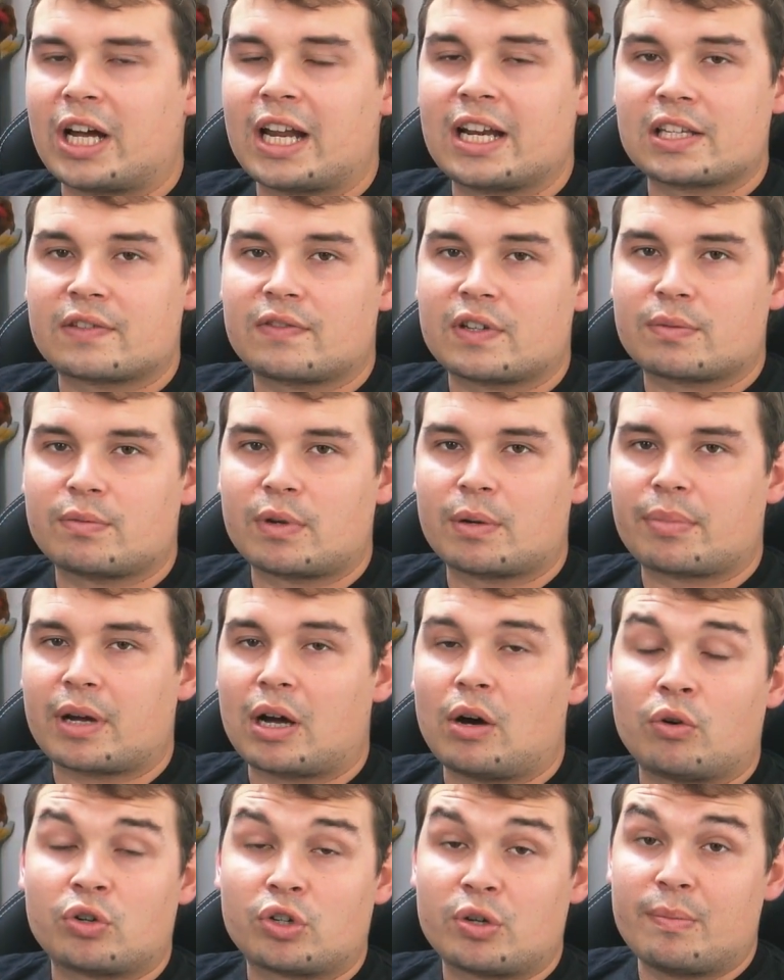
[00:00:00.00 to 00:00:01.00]
alles was man
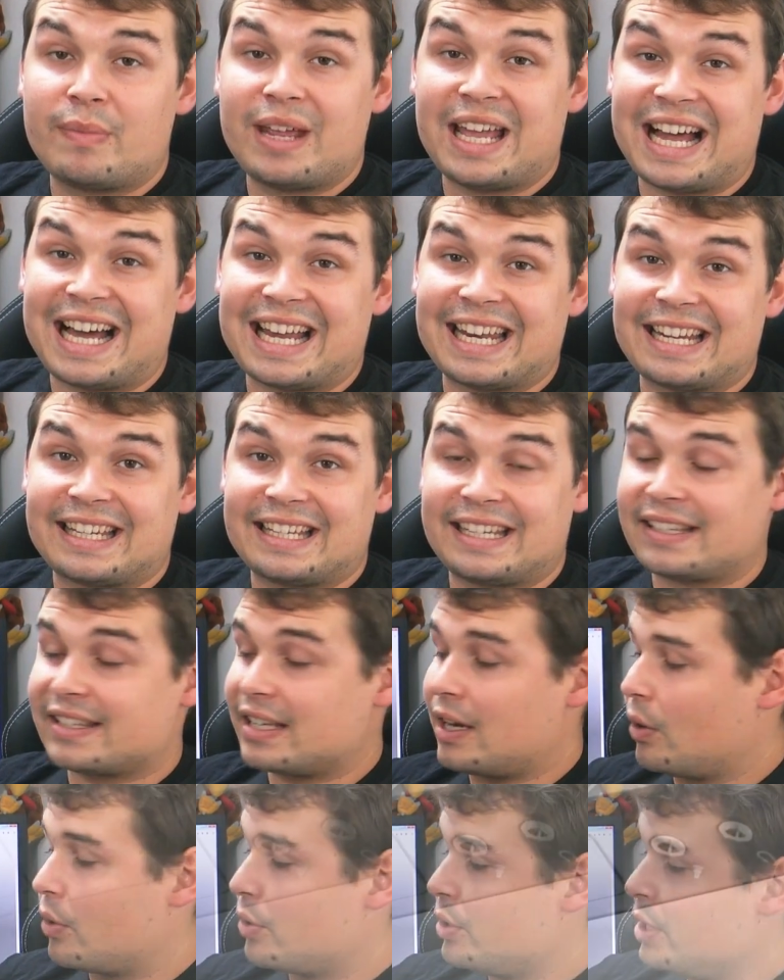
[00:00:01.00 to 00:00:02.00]
braucht, mehr allerdings auch